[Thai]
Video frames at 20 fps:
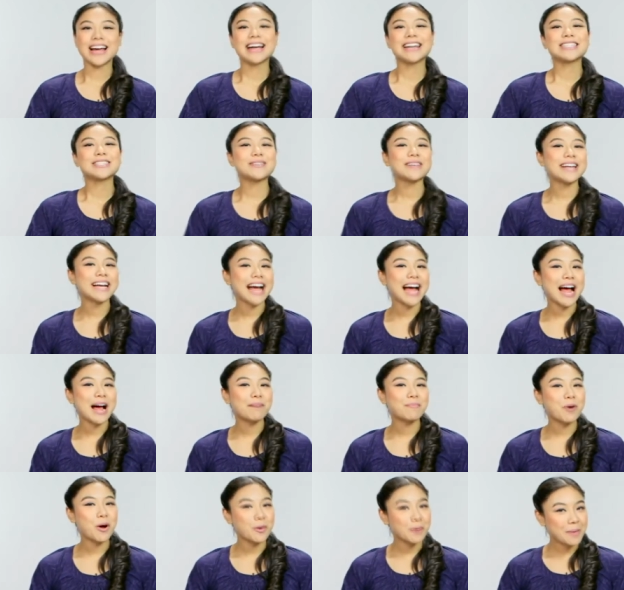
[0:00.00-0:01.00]
สวัสดีค่ะ
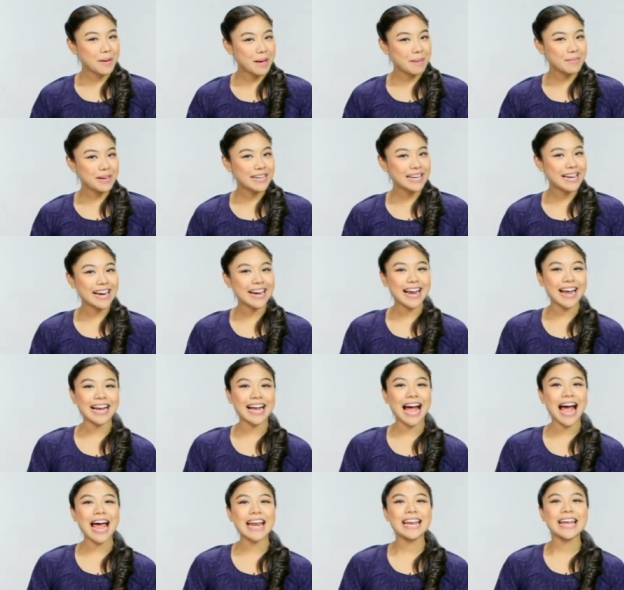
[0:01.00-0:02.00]
พบกับเอมี่ในราย
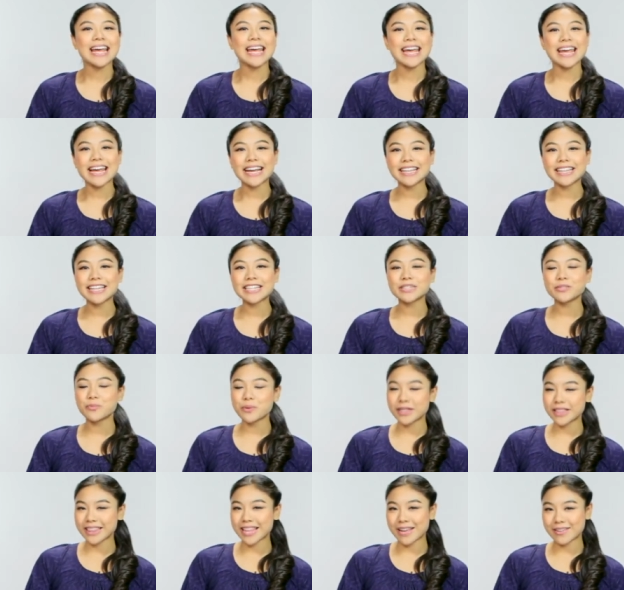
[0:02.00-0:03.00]
การ English
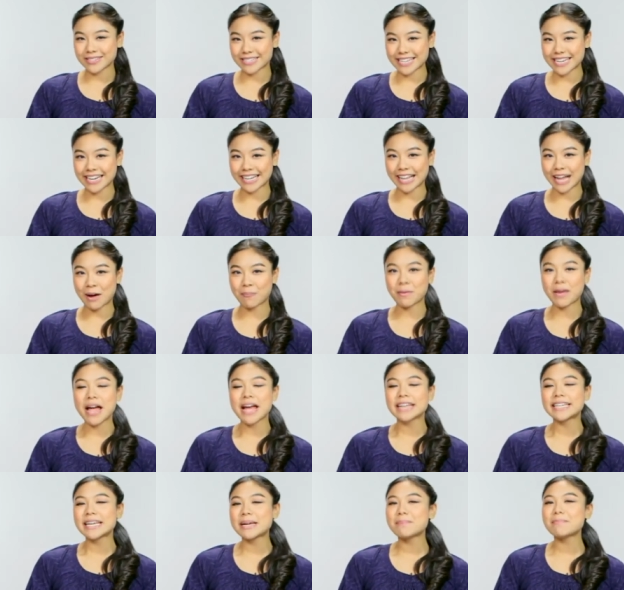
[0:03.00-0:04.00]
with d e l c Club
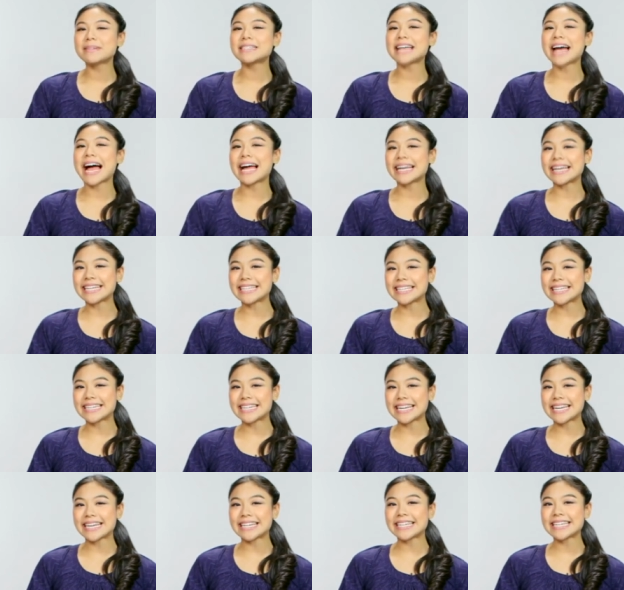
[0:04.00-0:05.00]
ที่ภาษาอังกฤษ
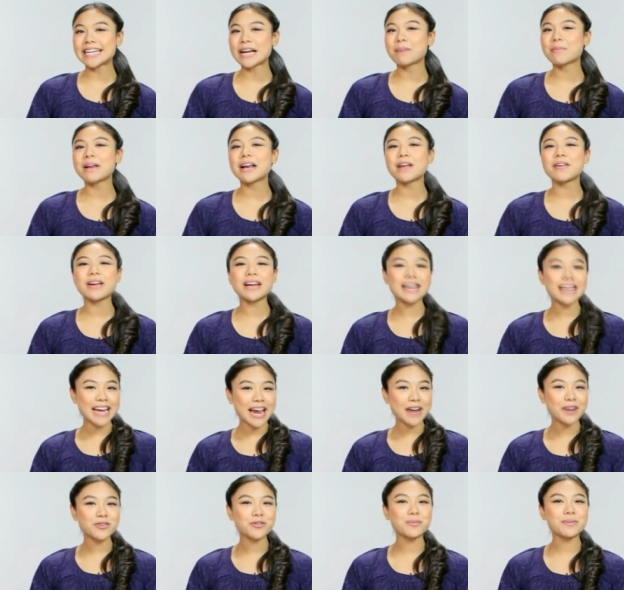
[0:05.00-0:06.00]
ดีๆ ที่ทำให้เราได้เรียน
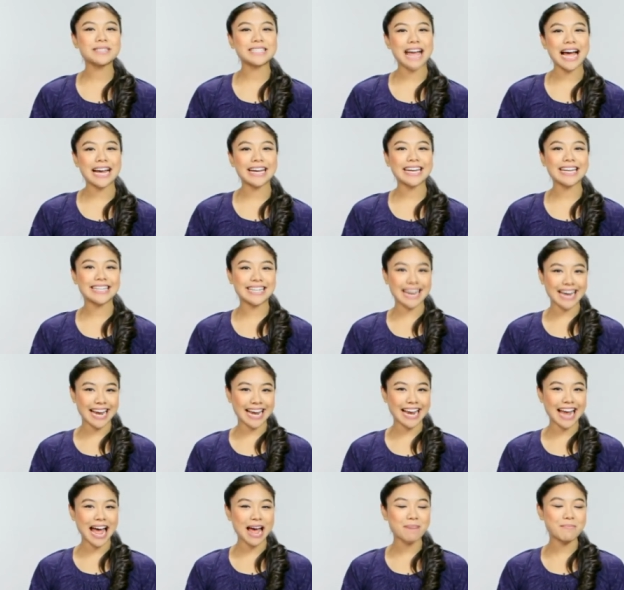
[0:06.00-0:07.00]
รู้ภาษาอังกฤษอย่าง
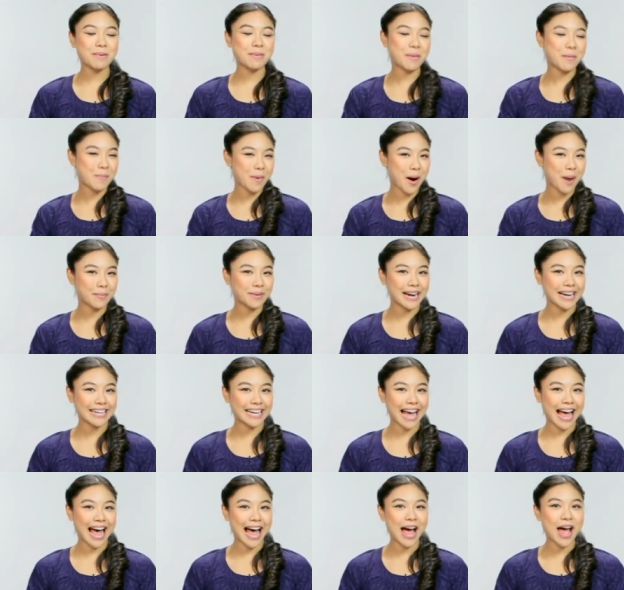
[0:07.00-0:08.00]
ง่ายๆไปพร้อมๆ กัน
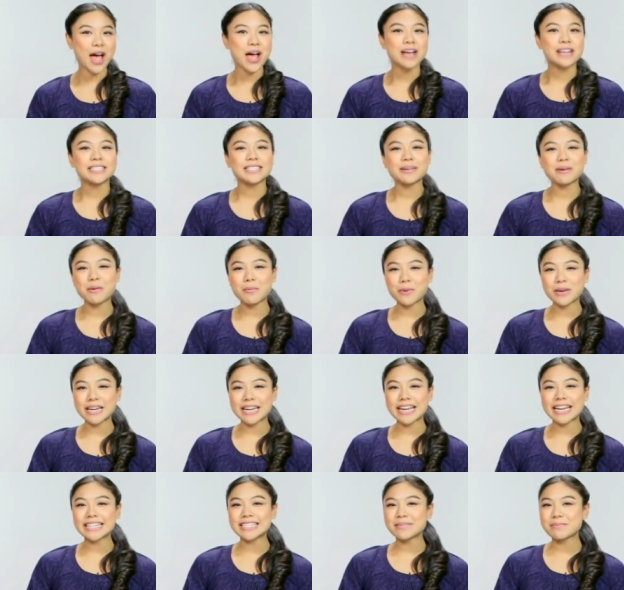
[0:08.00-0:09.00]
ค่ะ สำหรับวัน
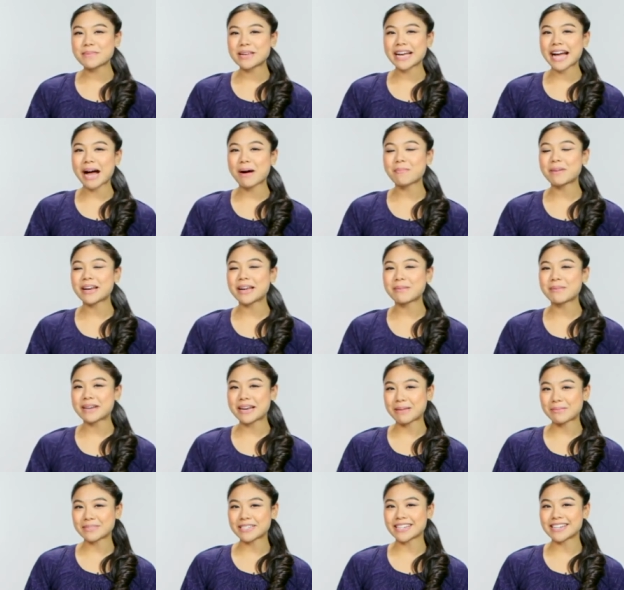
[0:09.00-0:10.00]
นี้จะมีคำอะไรมา
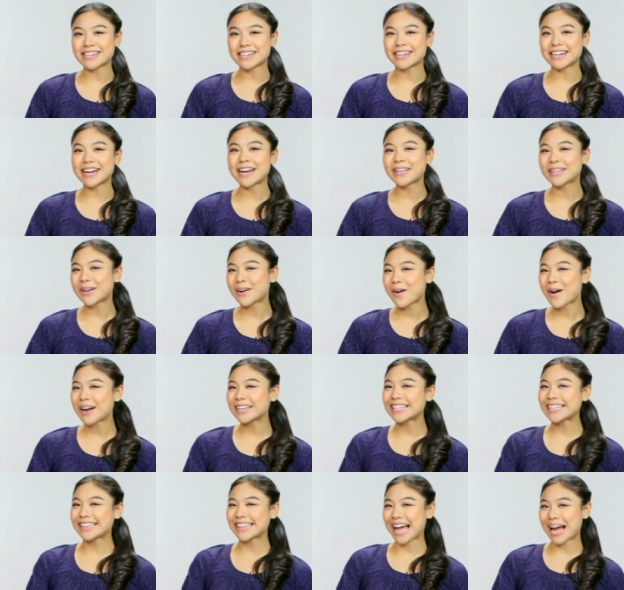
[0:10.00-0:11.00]
นำเสนอ ต้องคอย
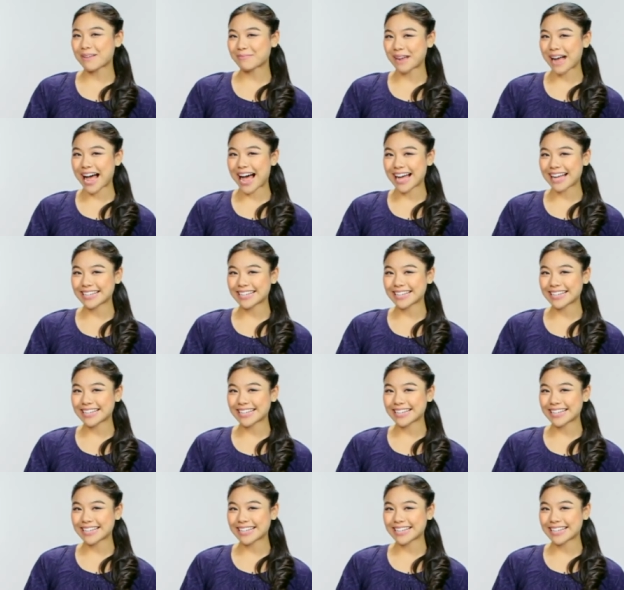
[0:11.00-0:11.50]
ติดตามค่ะ